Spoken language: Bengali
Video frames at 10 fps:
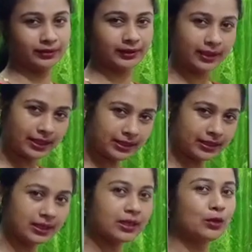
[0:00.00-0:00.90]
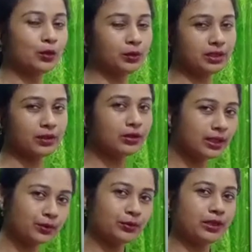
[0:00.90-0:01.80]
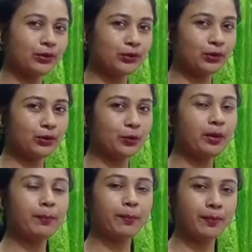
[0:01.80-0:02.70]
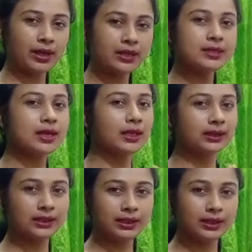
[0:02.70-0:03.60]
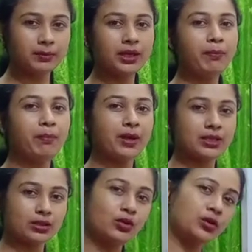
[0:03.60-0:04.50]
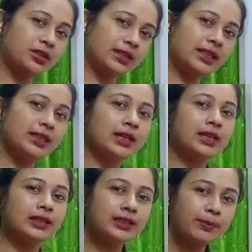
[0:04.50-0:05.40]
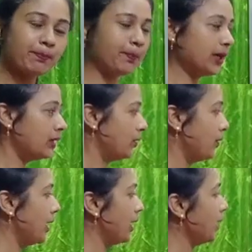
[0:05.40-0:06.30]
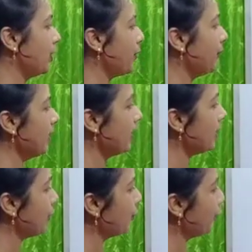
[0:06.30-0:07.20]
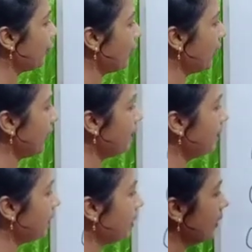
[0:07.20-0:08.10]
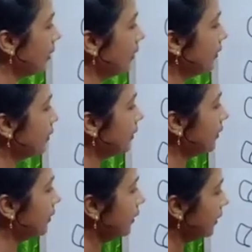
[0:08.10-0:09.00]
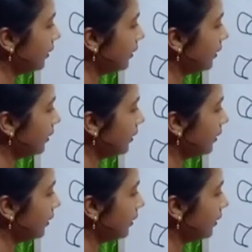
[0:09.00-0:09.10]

ঠিক আছে উচ্চারণটা একটু ঠিক করে করবে পাঁচ আর তিন মানে পাঁচ দশ তিন তিপ্পান্ন এখানে হবে ফাইভ থ্রি